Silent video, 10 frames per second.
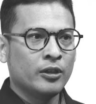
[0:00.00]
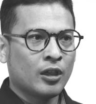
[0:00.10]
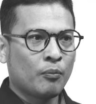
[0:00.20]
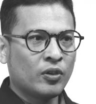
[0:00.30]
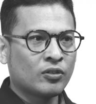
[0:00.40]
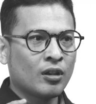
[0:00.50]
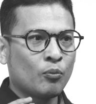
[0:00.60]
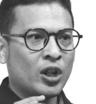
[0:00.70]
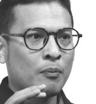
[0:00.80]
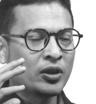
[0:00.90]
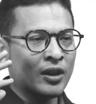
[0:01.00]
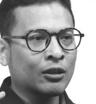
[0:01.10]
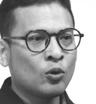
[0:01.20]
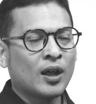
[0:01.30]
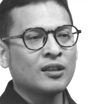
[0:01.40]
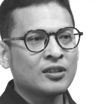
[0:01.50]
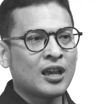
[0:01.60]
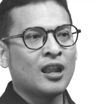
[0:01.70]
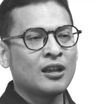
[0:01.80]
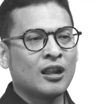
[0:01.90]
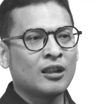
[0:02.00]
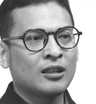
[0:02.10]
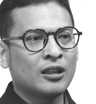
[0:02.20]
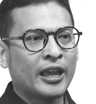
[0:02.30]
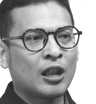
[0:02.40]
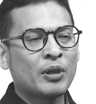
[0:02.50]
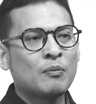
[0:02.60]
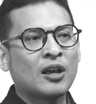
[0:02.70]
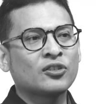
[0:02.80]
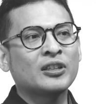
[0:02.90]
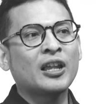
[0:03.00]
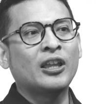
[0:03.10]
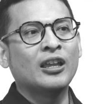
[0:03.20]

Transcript: yang bisa kemudian menyatukan segala elemen bangsa tadi.